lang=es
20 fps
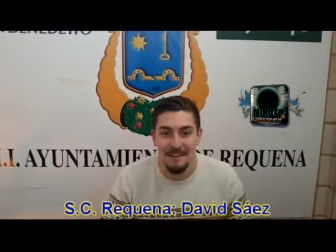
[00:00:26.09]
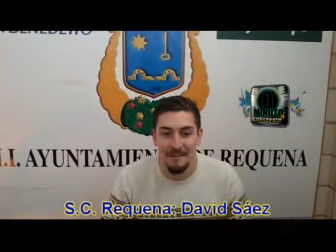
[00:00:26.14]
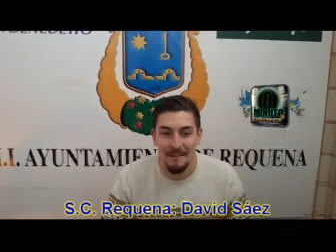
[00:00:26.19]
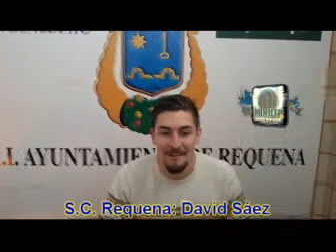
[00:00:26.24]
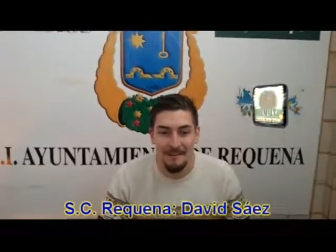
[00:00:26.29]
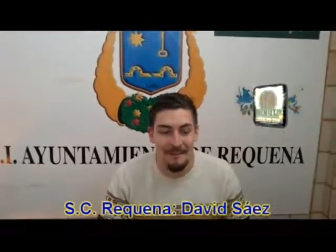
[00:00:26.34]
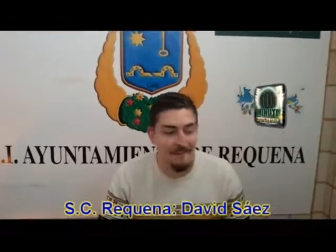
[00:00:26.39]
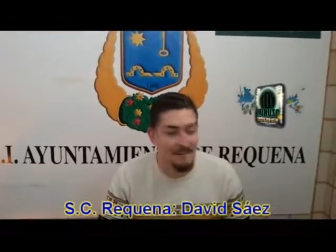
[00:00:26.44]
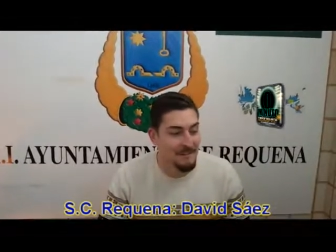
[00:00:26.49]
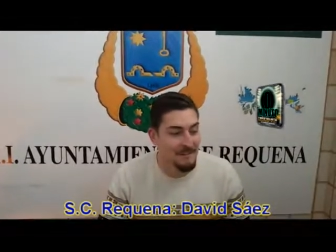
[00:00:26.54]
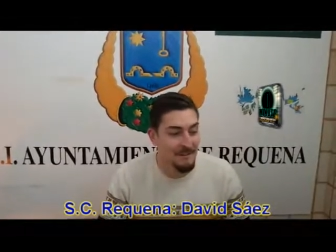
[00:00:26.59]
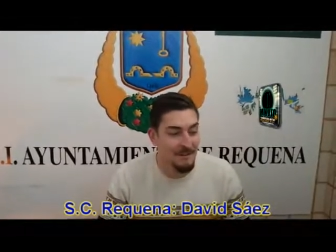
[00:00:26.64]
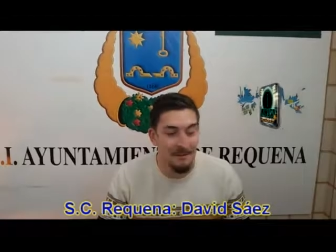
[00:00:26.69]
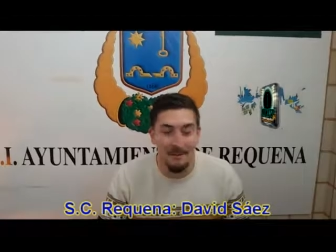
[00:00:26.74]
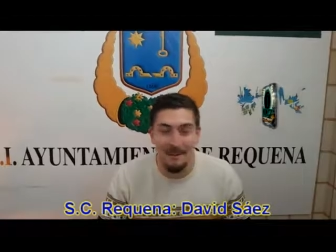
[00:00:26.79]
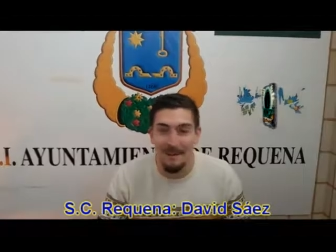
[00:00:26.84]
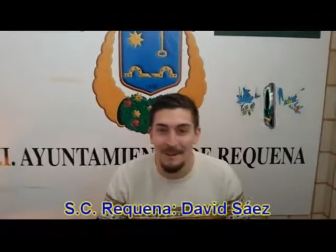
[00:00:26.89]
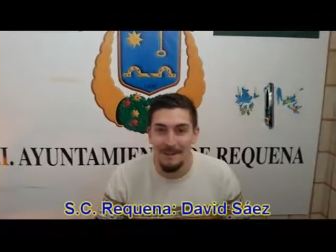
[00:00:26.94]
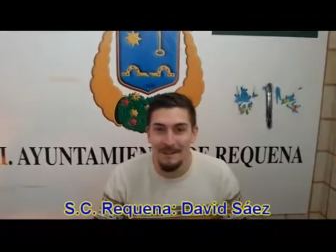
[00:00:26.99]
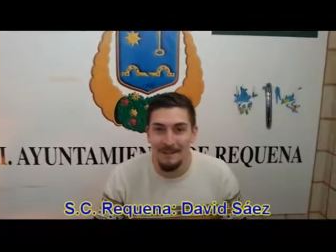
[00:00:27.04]
Sí,
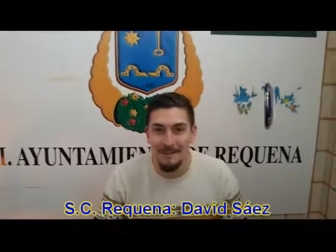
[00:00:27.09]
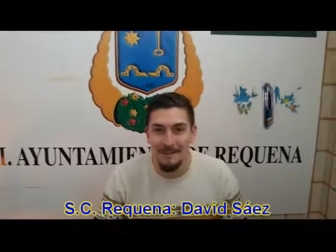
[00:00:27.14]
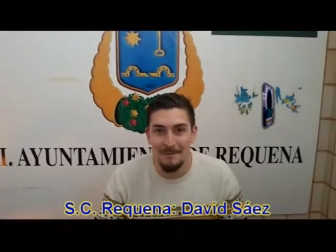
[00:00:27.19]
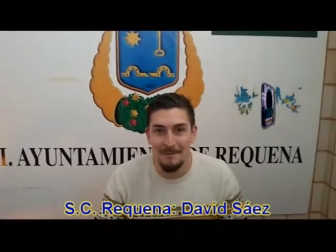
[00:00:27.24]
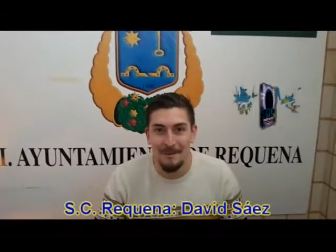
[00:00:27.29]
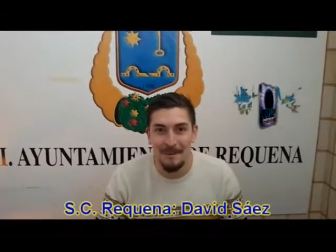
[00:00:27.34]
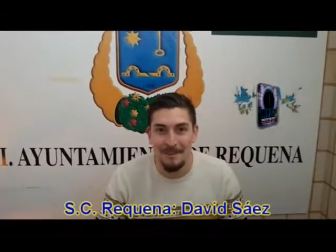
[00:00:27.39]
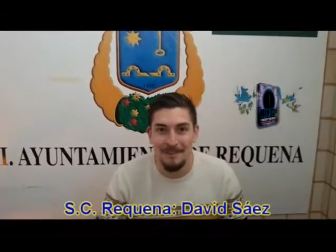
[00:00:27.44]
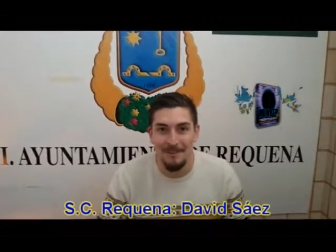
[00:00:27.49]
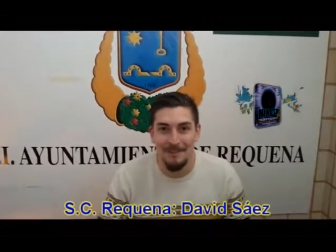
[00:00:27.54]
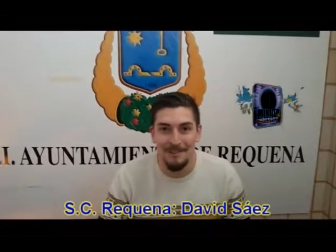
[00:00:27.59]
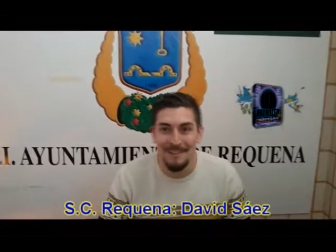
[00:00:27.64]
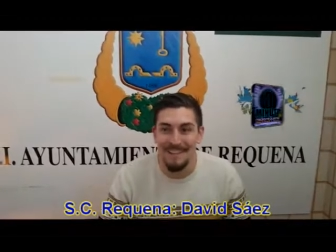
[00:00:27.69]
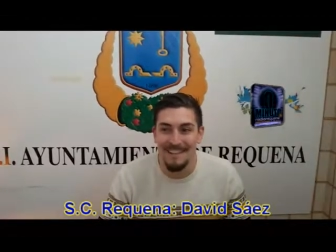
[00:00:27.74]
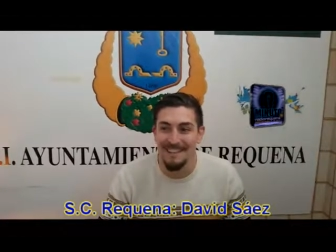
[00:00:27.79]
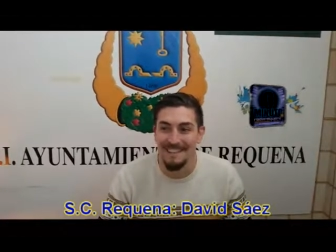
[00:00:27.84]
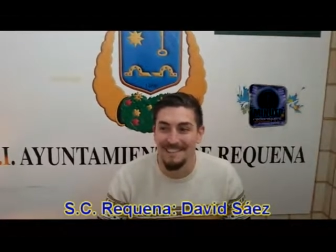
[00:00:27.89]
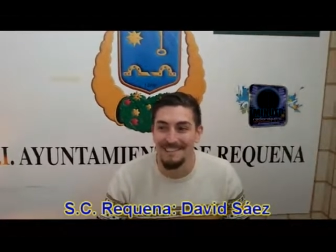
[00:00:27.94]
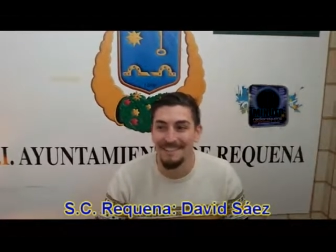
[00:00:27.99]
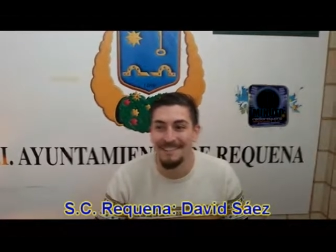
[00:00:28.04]
hola, Buenos
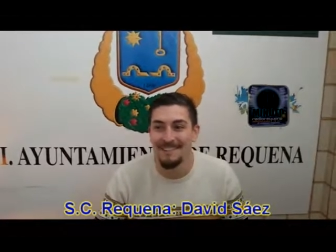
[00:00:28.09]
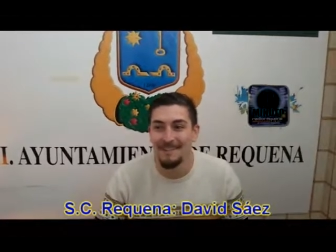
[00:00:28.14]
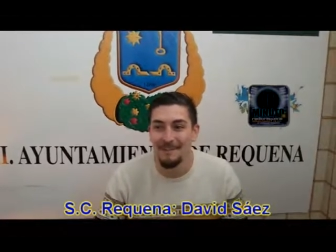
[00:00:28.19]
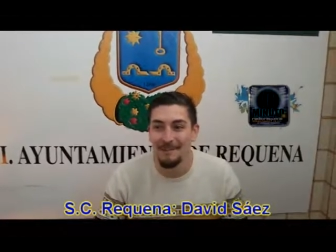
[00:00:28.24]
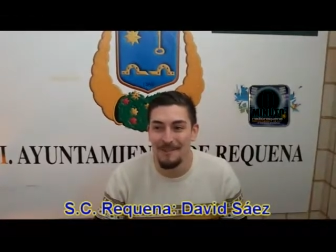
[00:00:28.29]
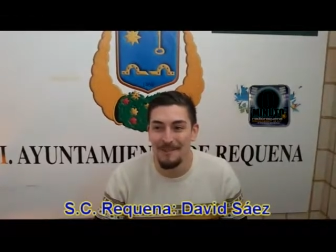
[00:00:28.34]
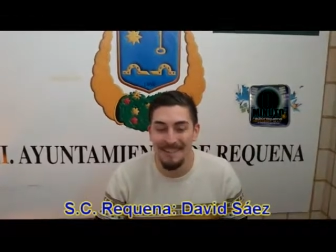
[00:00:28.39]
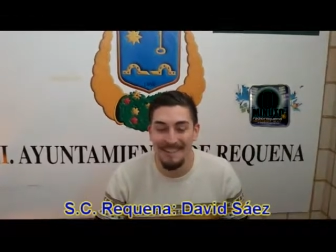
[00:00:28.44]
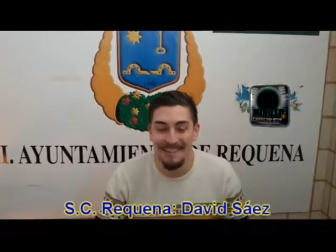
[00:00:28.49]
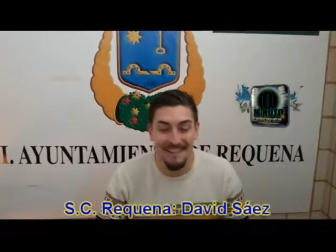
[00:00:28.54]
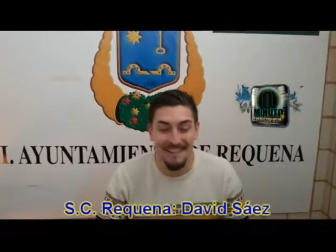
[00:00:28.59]
días, José.